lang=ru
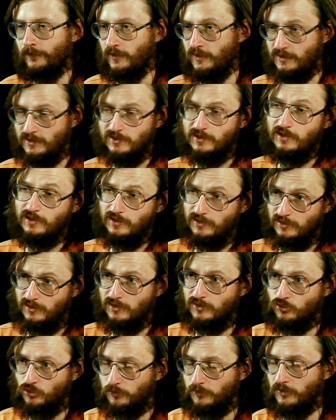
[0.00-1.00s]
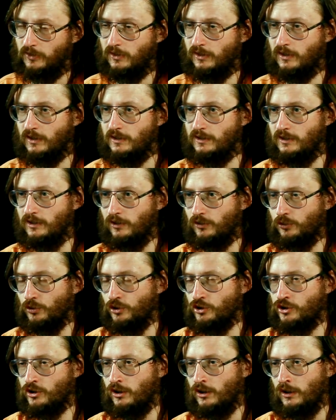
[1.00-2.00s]
где, кстати, их, собственно, и находили
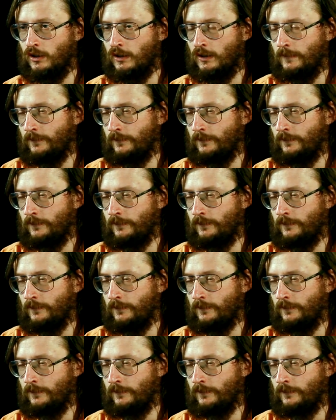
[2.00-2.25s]
тоже,